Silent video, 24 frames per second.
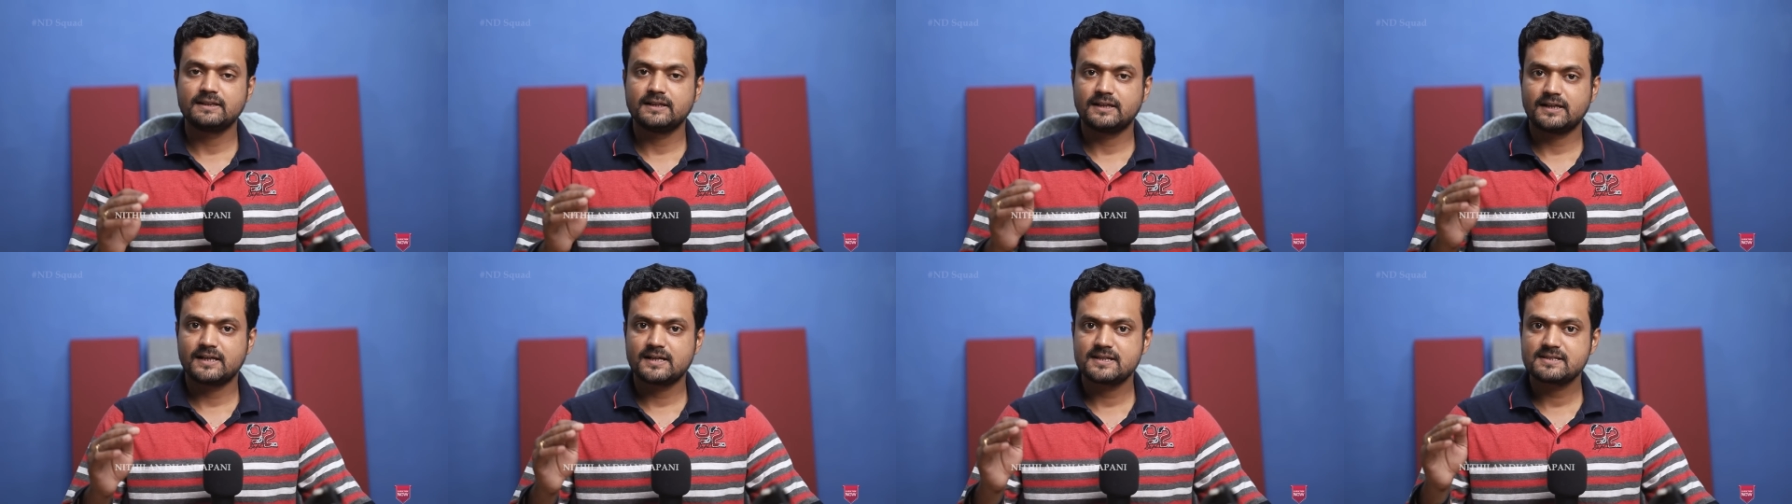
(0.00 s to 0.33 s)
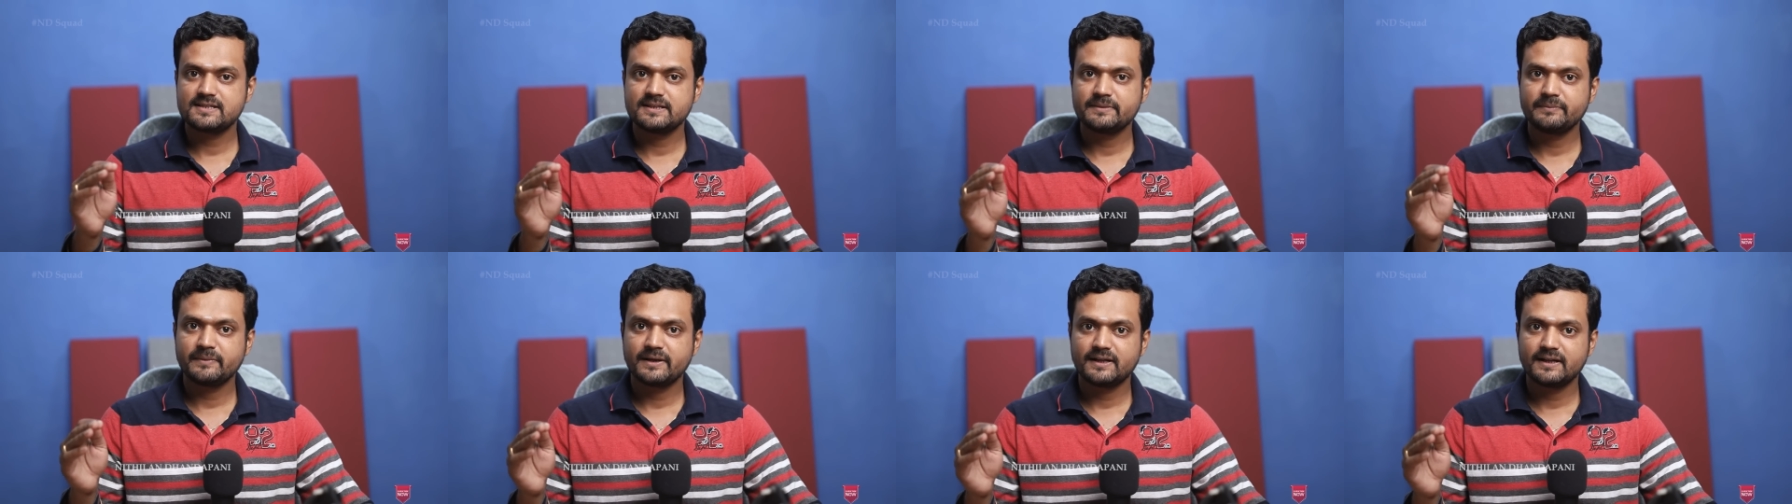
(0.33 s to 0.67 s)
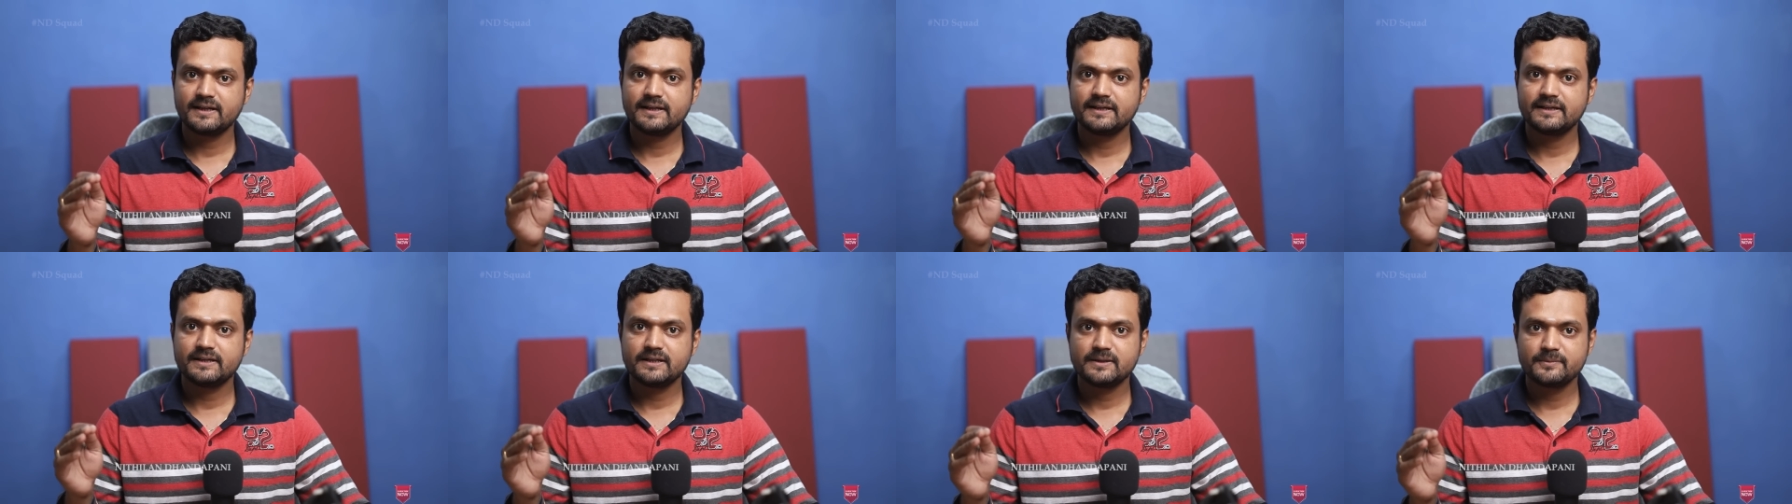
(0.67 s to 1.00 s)
அந்த ஆசை
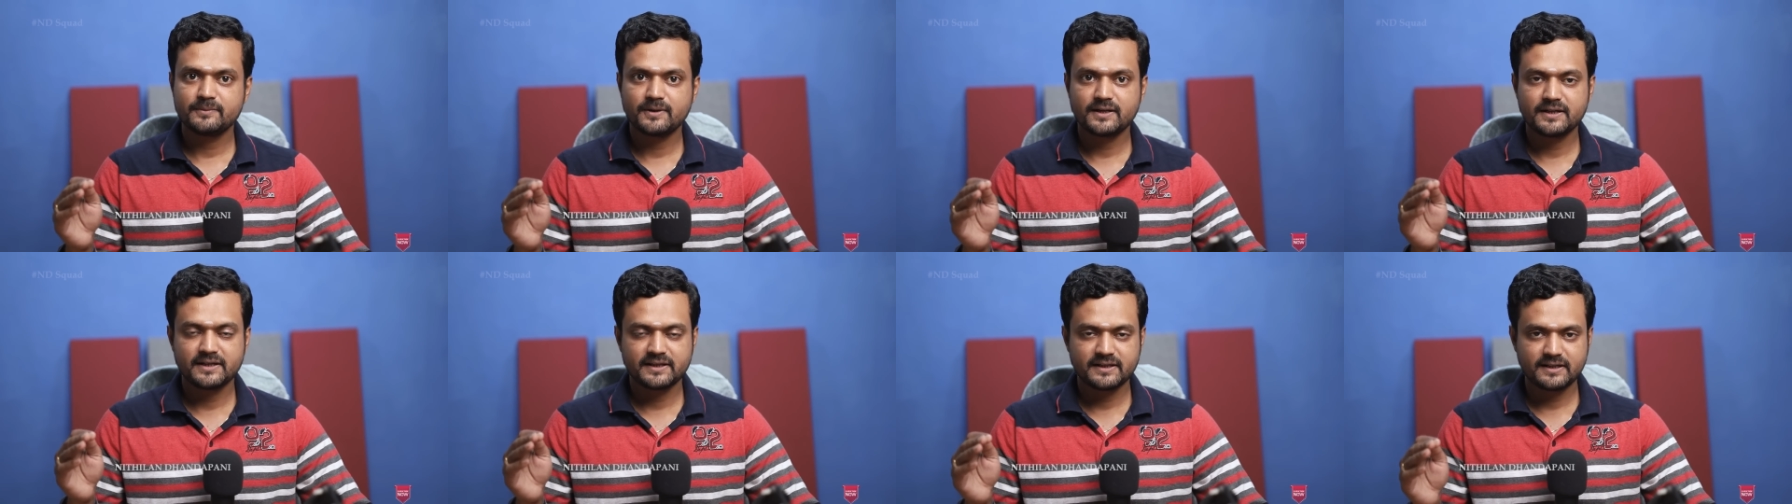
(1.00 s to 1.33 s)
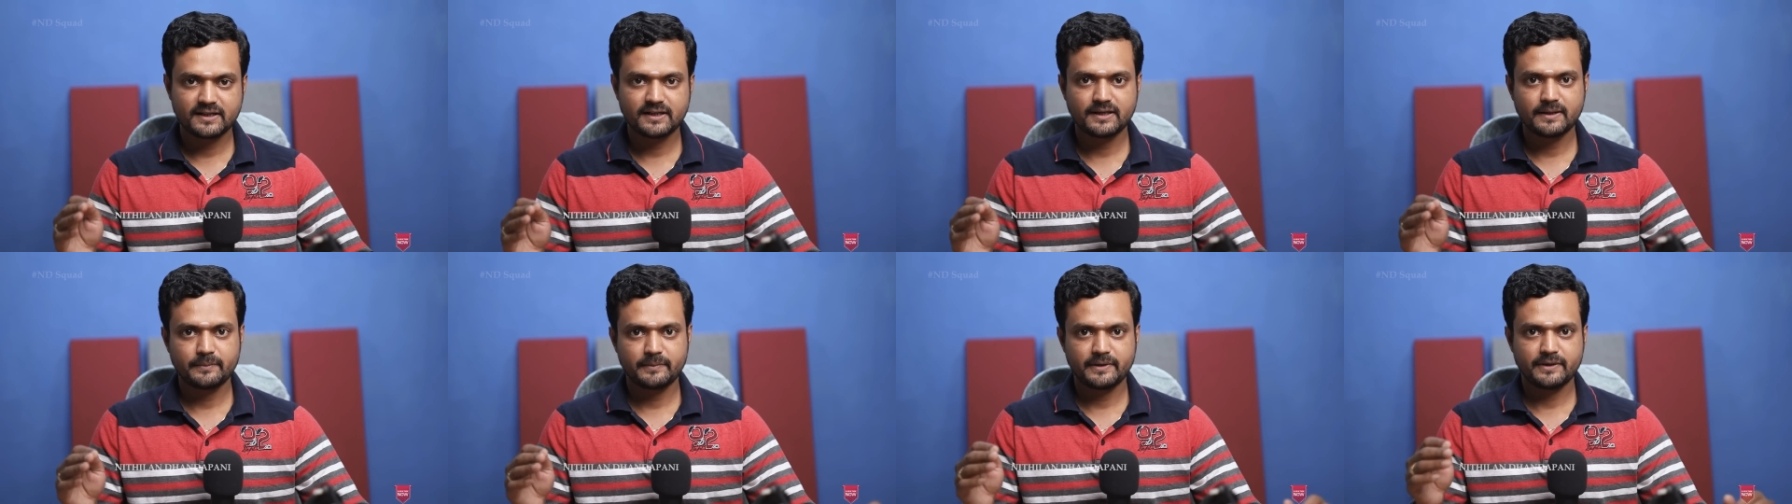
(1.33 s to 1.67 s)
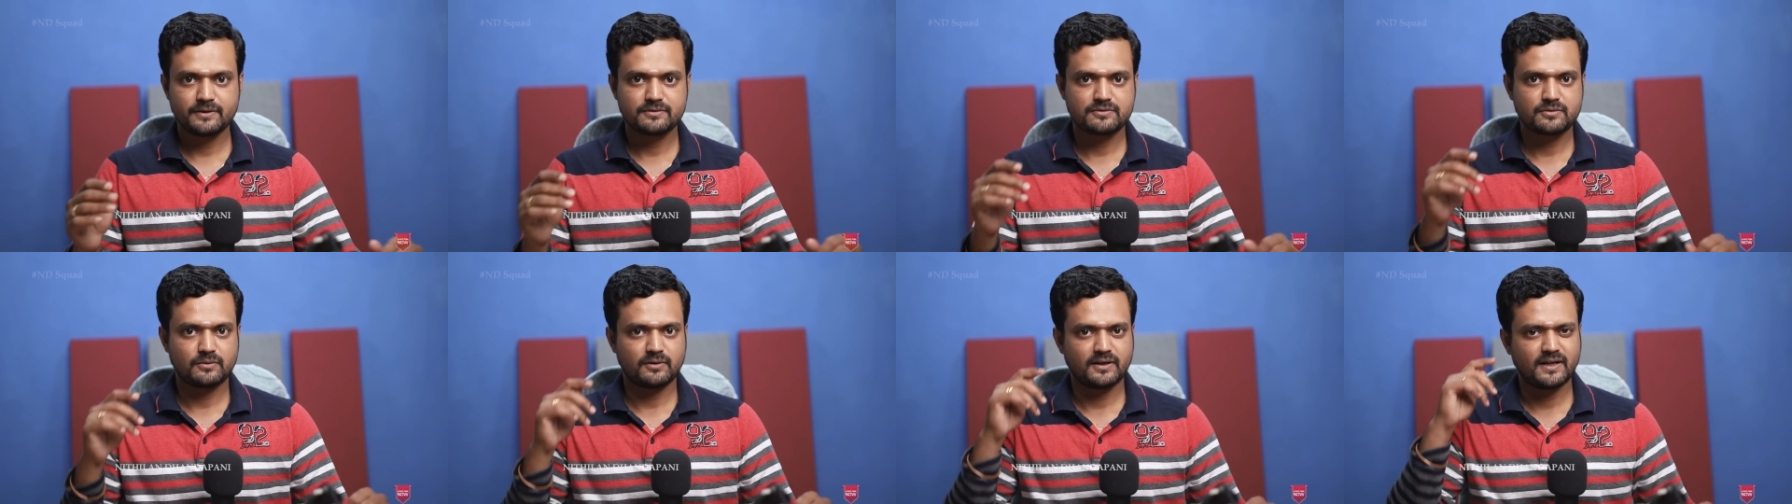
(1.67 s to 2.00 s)
மேலே ஈடுபாடு இருக்குது
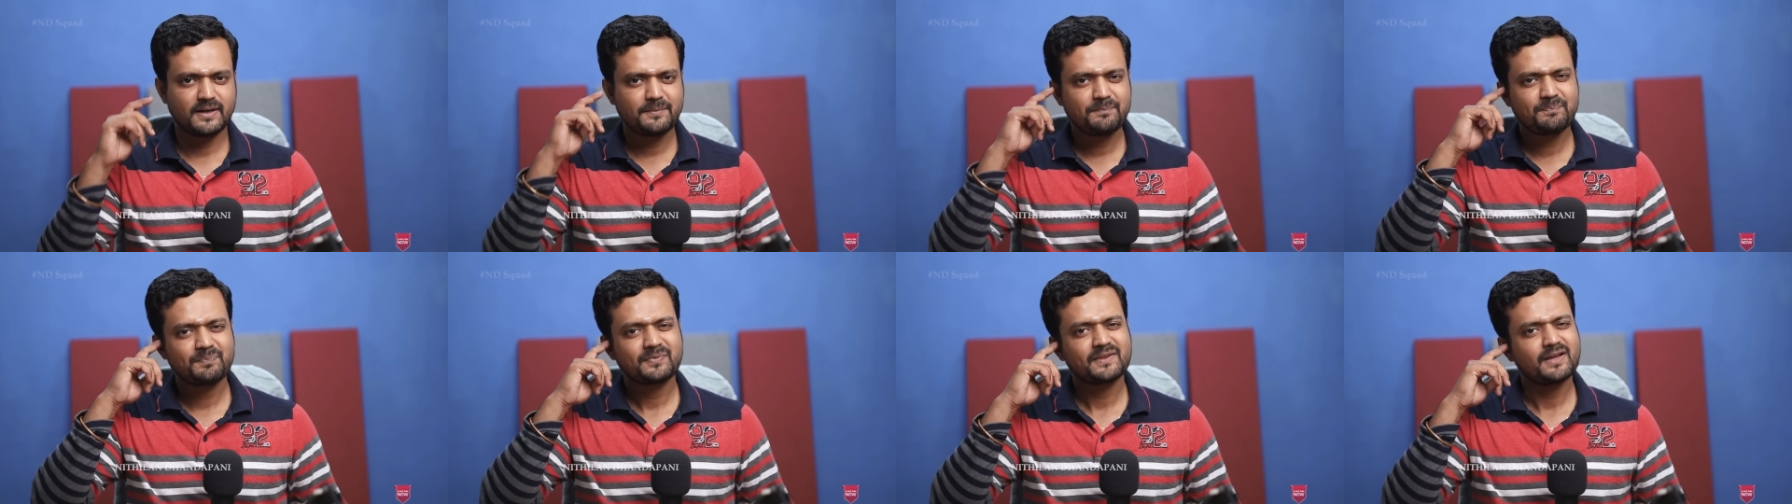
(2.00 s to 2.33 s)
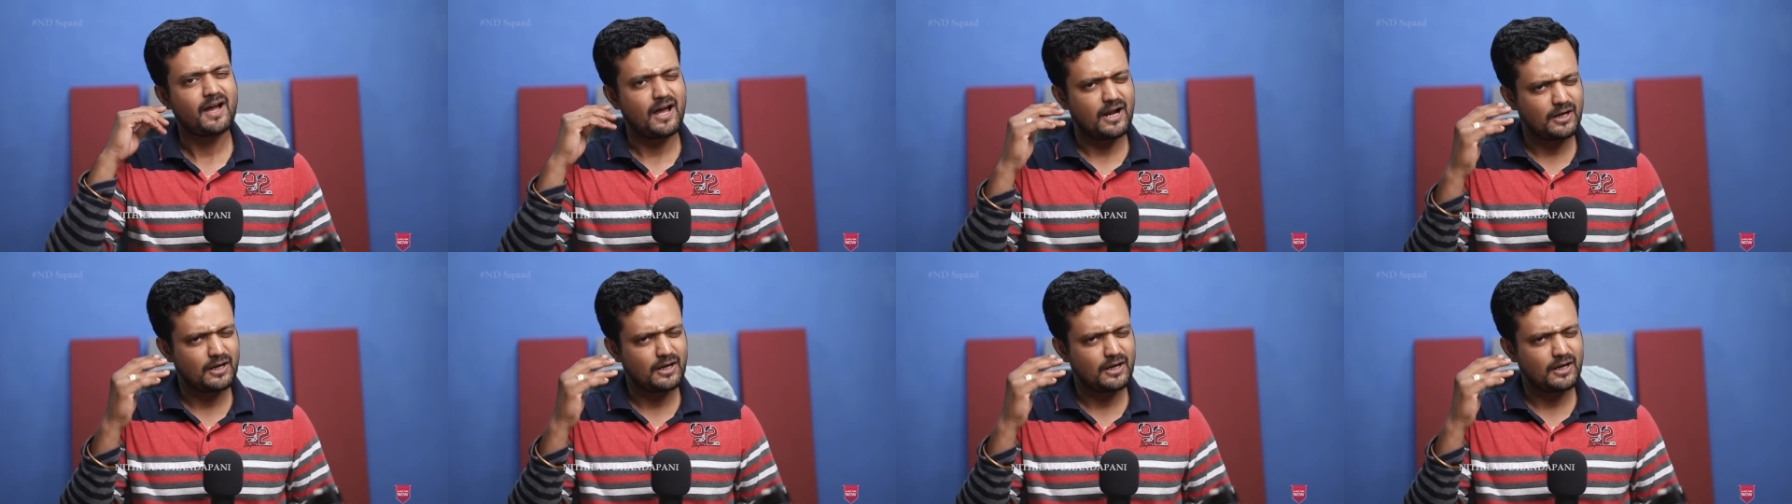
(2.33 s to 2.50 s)
அப்படின்னு சொன்னால்